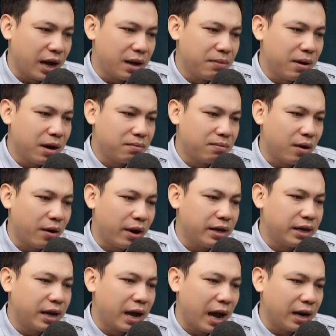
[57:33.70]
Bà Mai
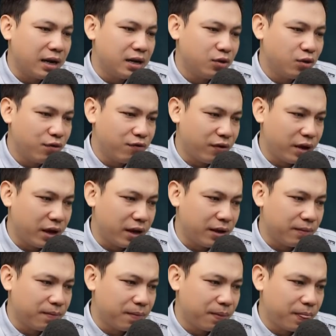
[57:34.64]
rất nước mắt nghĩ
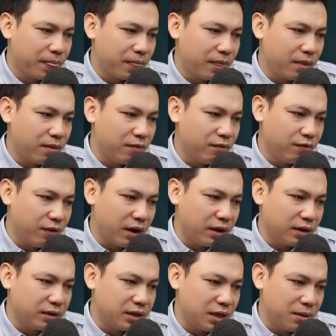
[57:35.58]
lại những ngày
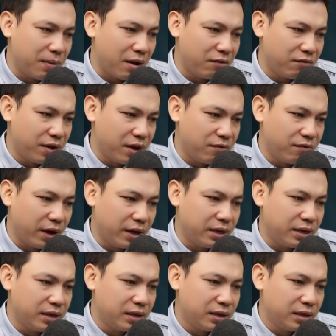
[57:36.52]
bồng bế đứa cháu
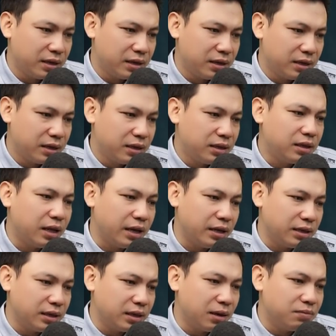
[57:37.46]
trên tay, nâng
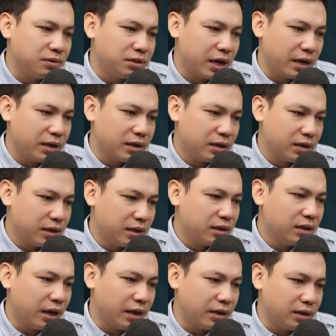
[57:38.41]
niu như là báu vật.
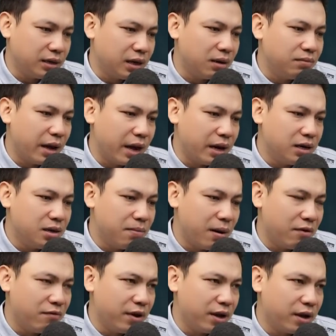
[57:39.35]
Nên phải
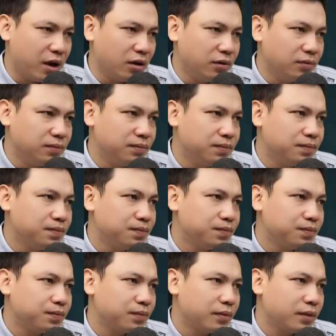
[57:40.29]
chọn giữa việc
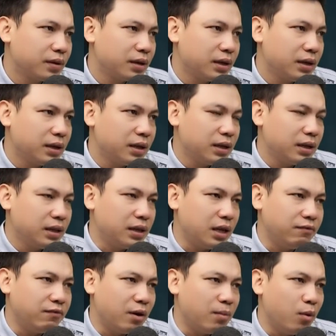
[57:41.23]
bỏ cháu hoặc là chấp
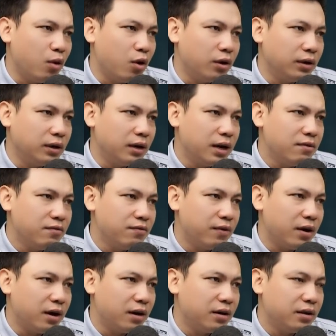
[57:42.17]
nhận nó,
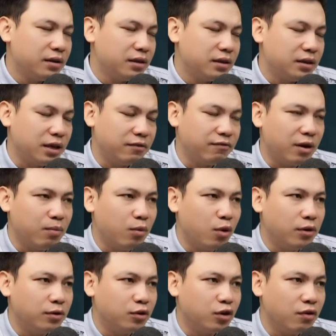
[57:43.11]
dù biết là
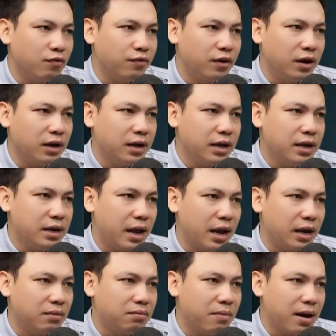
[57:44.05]
những tai hại mà
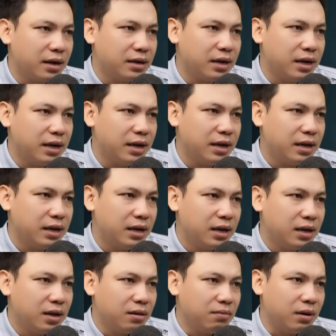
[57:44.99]
nó mang lại không thể
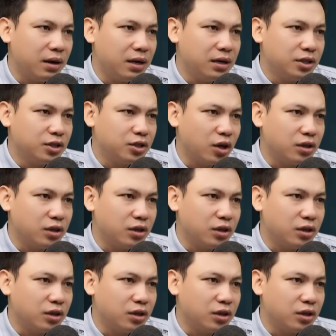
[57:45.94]
lường trước.